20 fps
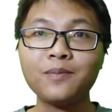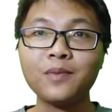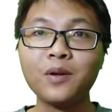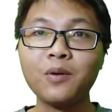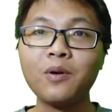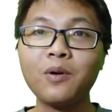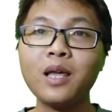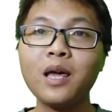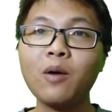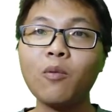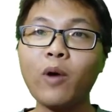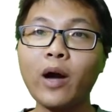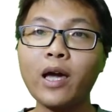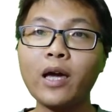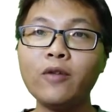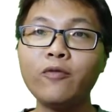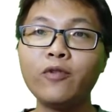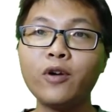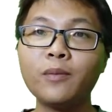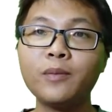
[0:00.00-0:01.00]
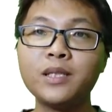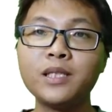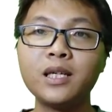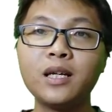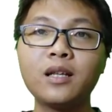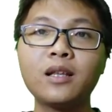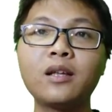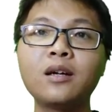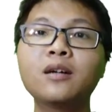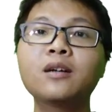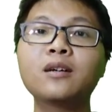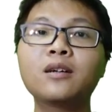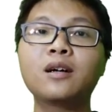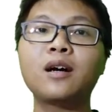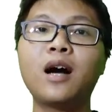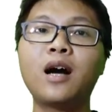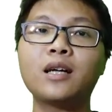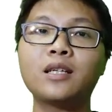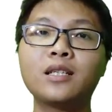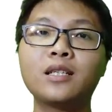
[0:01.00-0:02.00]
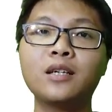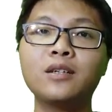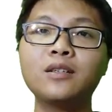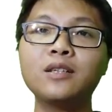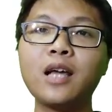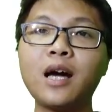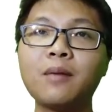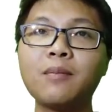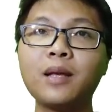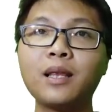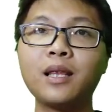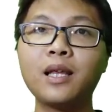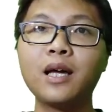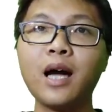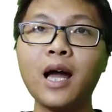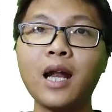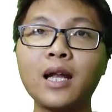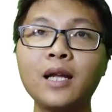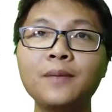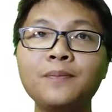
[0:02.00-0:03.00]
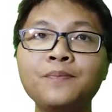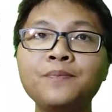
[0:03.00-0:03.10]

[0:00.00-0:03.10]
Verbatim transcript: chú ý nha quầy information thường họ sẽ hướng dẫn bằng tiếng Anh